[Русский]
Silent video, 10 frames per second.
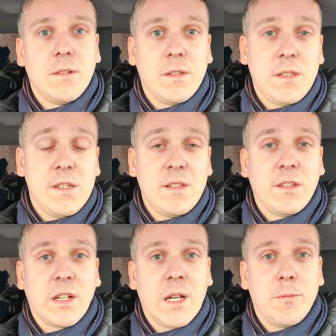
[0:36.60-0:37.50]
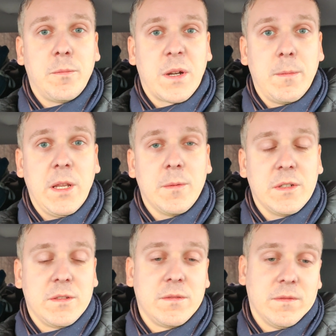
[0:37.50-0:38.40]
есть ли такая
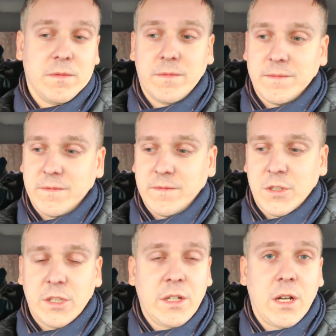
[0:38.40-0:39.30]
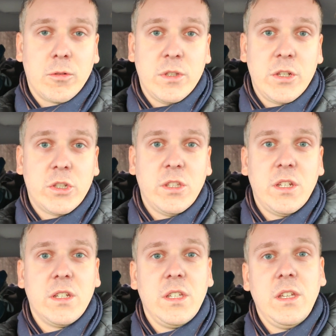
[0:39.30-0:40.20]
проблема в этой Audi
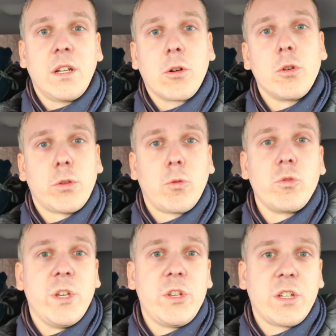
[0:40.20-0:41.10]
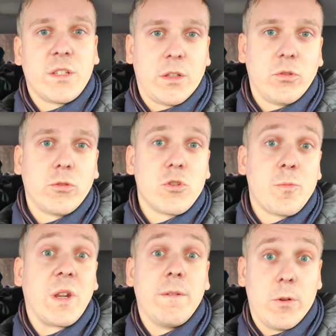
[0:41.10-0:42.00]
A4 а и какой ток утечки заодно тоже
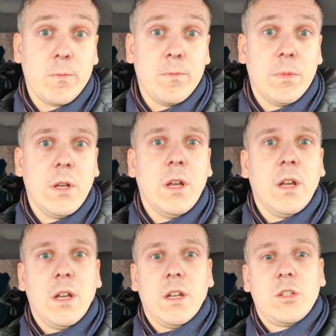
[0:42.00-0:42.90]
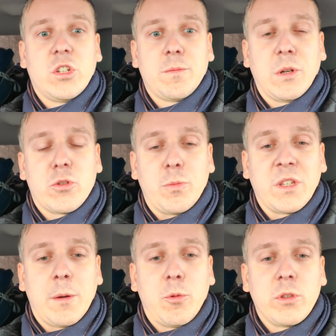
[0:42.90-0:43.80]
проверю. Сейчас покажу под
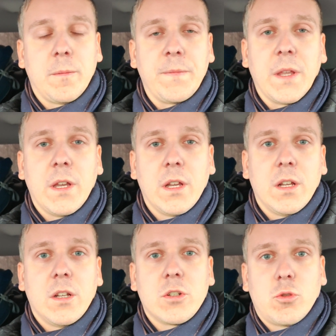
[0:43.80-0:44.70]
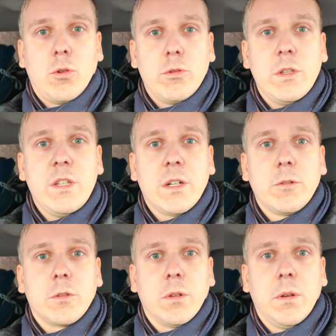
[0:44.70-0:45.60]
капотом, что люди
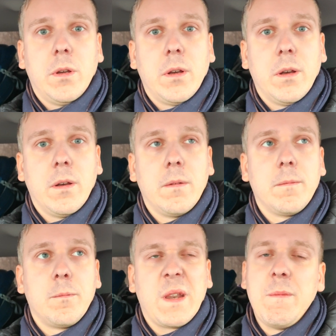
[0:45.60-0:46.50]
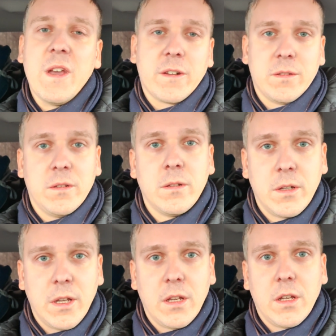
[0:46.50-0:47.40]
делают примерно,
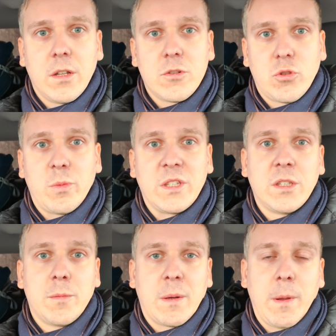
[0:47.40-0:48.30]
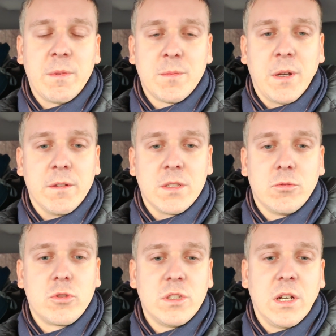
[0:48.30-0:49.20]
чтобы от этой проблемы избавиться.
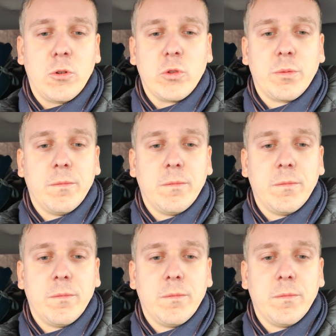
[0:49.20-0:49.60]
Нужно от